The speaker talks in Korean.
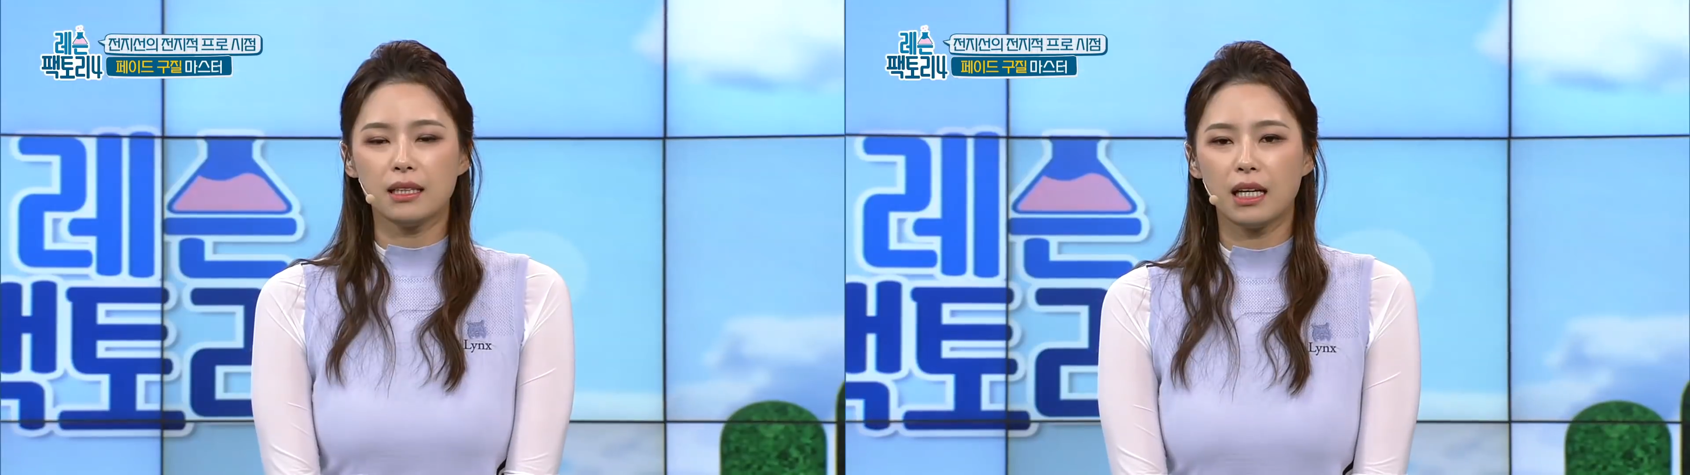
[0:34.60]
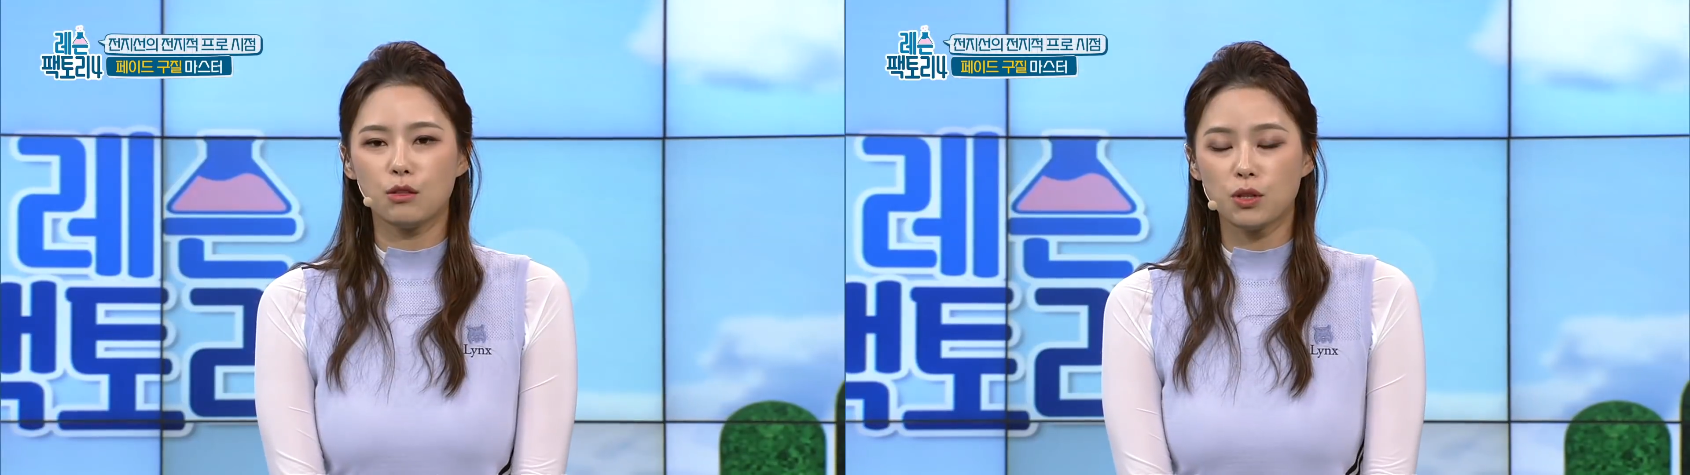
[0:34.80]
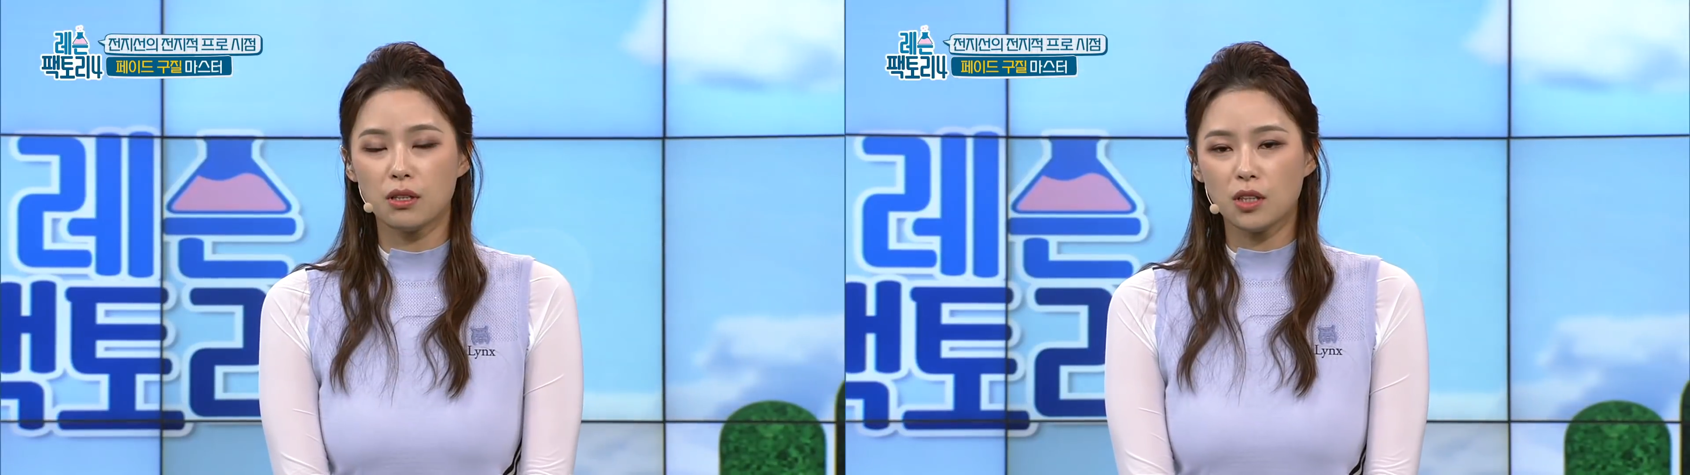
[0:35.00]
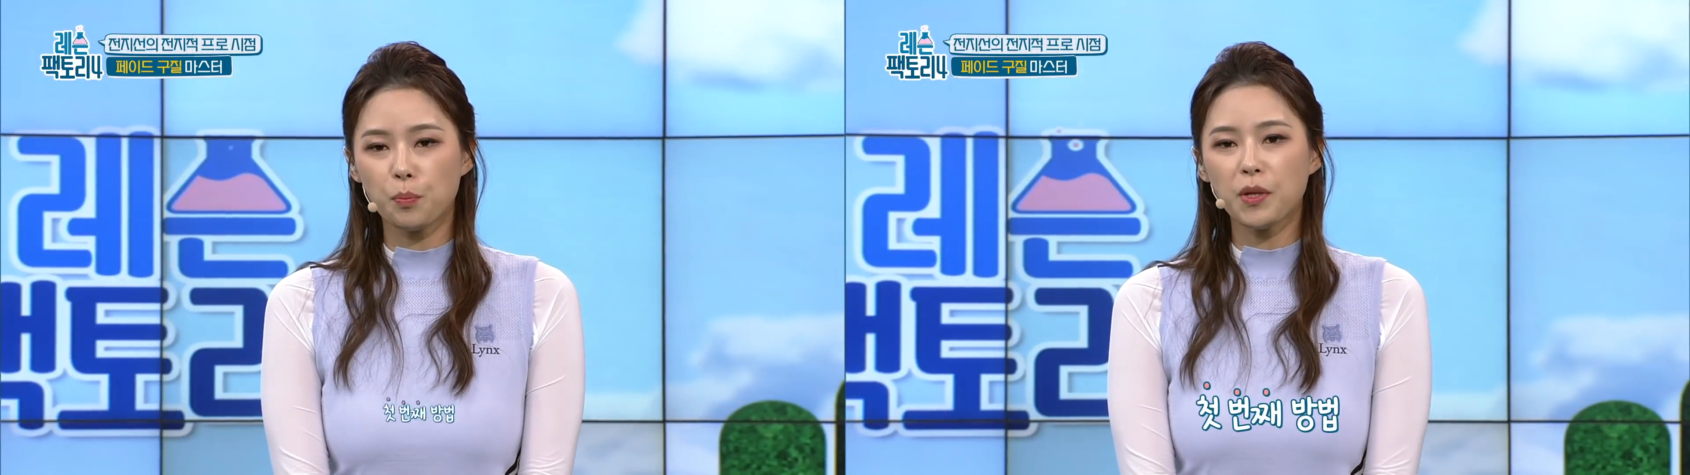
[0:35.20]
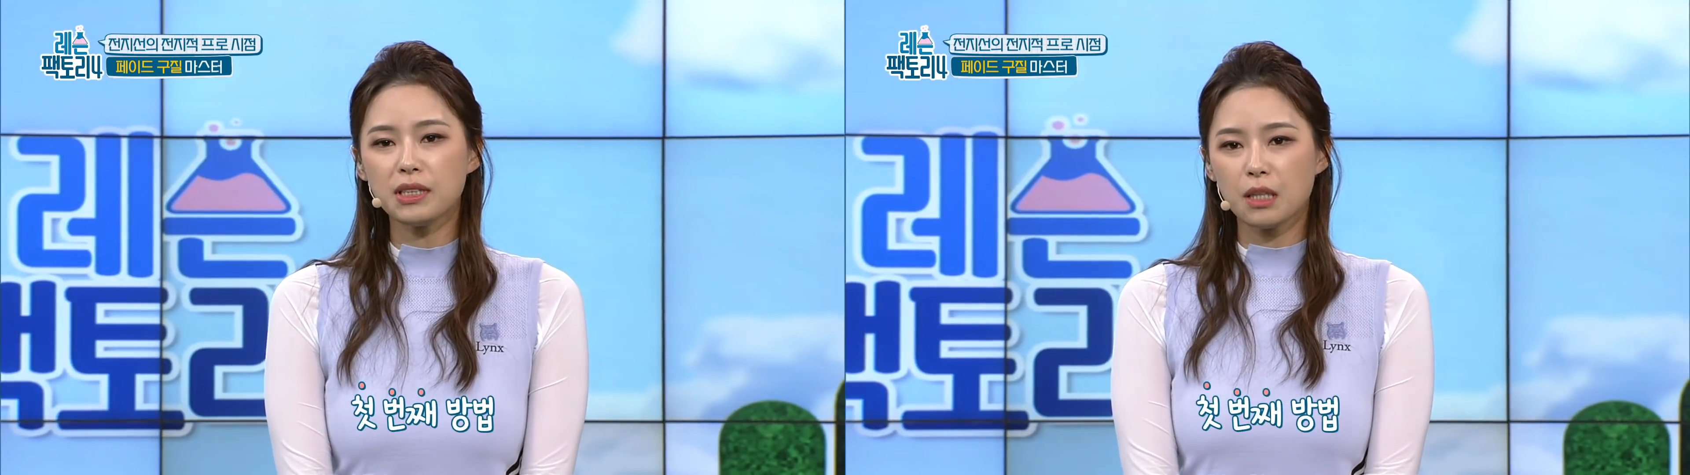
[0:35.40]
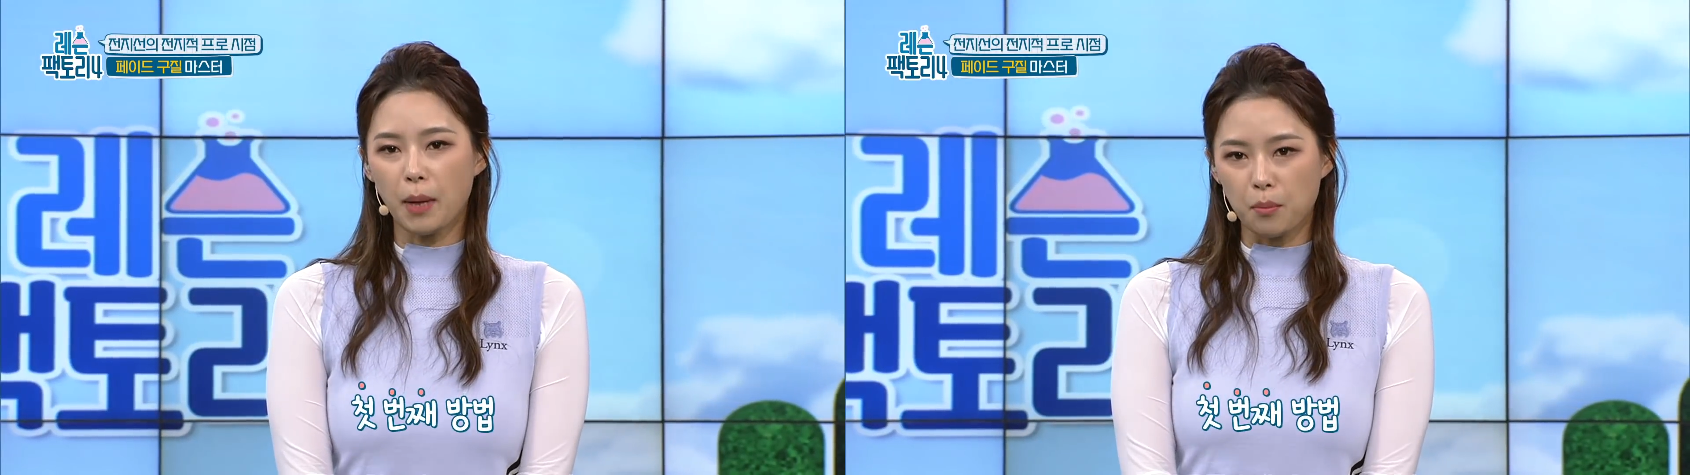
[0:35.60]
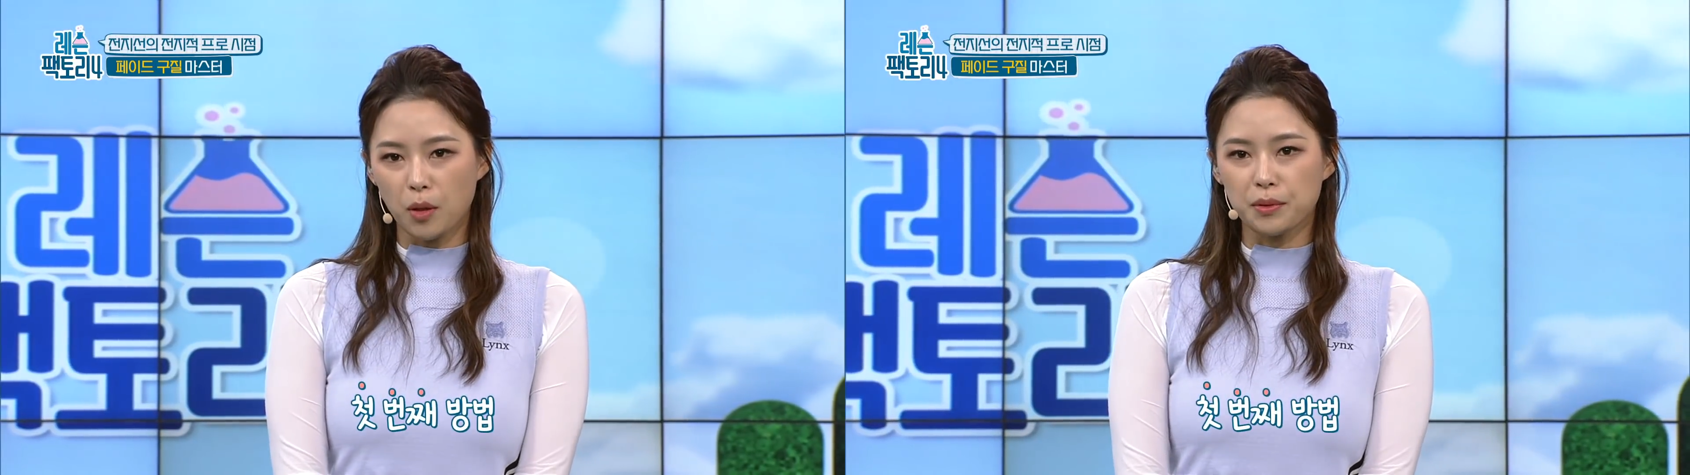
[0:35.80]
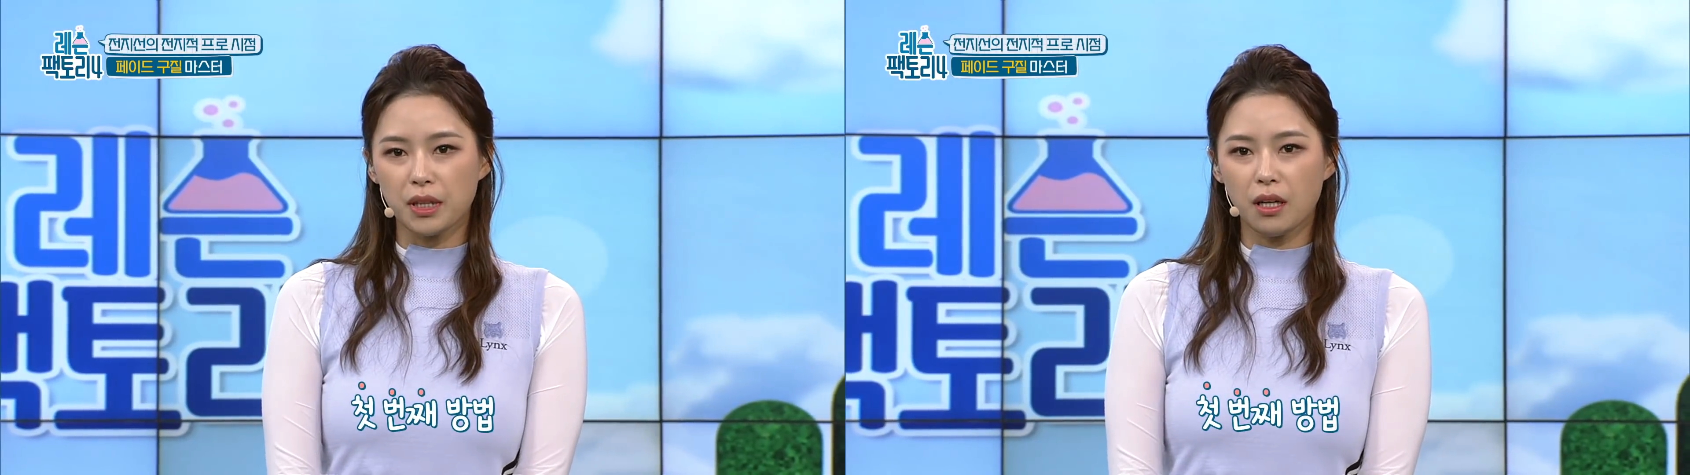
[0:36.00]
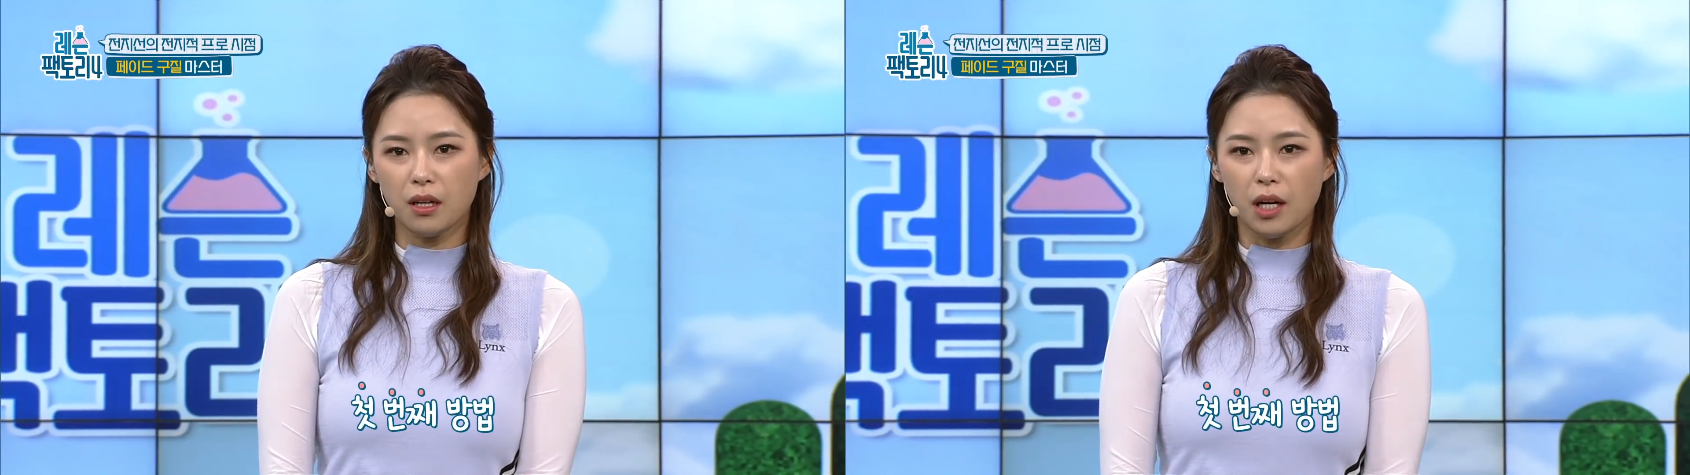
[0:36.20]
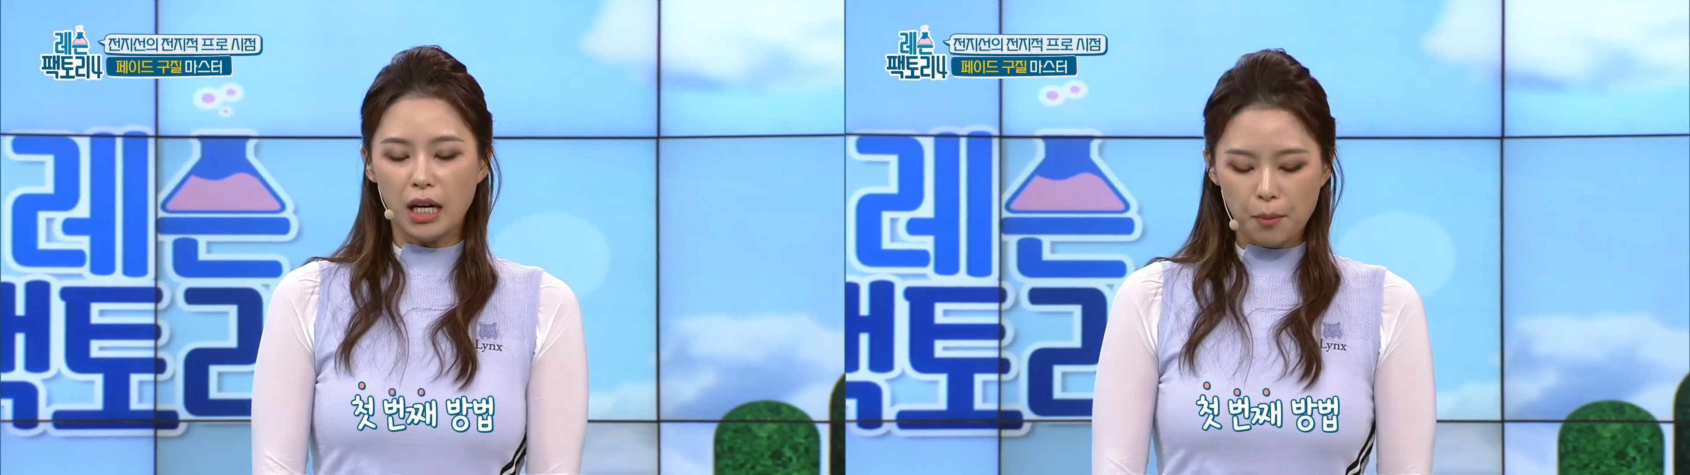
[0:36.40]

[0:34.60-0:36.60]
네, 우선 첫 번째 방법은요.